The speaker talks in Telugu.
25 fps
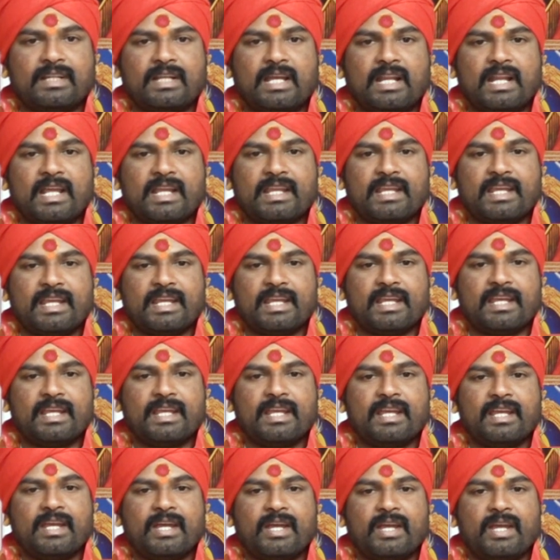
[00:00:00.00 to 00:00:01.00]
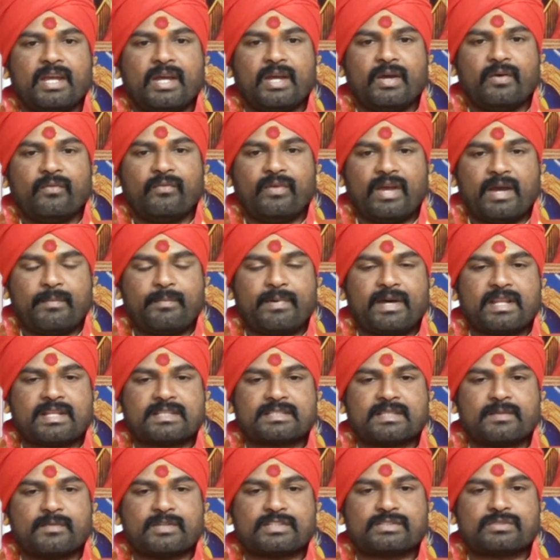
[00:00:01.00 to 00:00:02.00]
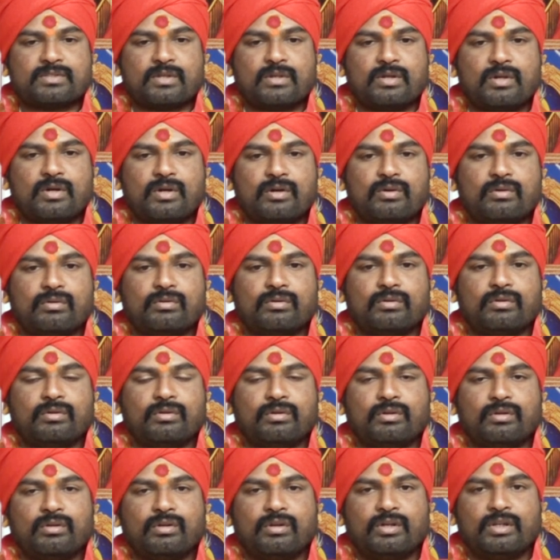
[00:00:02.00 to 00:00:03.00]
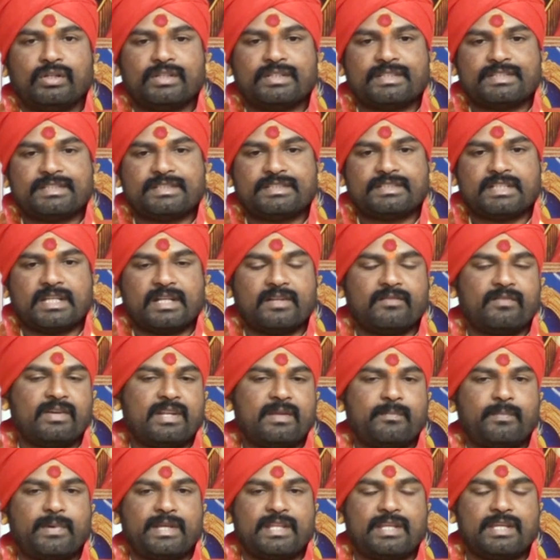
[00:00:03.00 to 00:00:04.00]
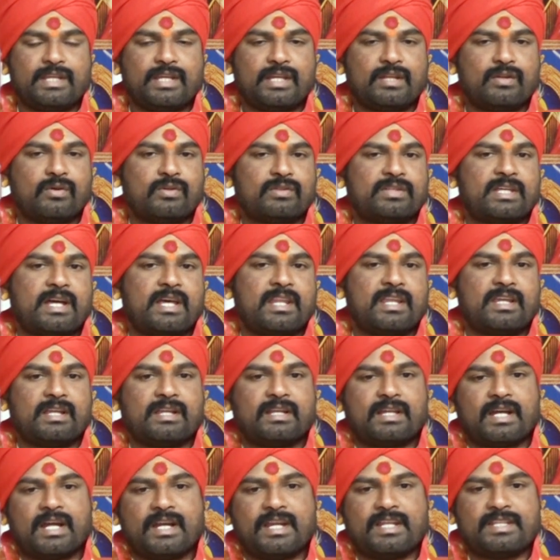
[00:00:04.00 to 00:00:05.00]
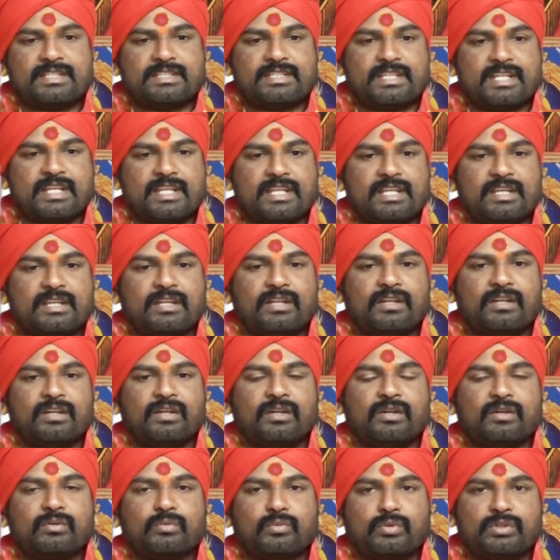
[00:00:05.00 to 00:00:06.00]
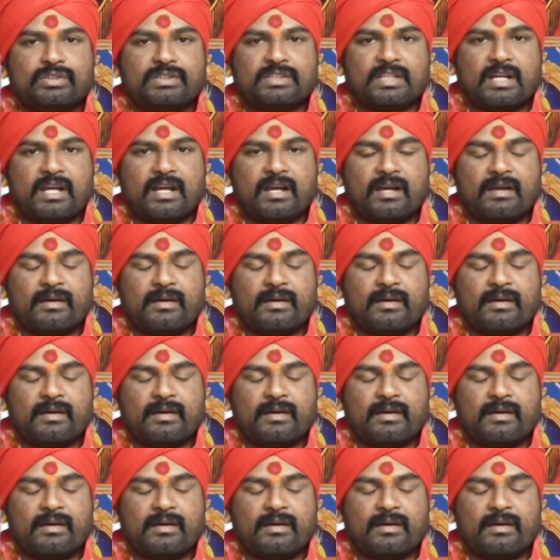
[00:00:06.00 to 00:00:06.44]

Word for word: అలాగే వ్యాపార సంస్థలో జనవరి పదిహేనో తారీఖు నుంచి కొంత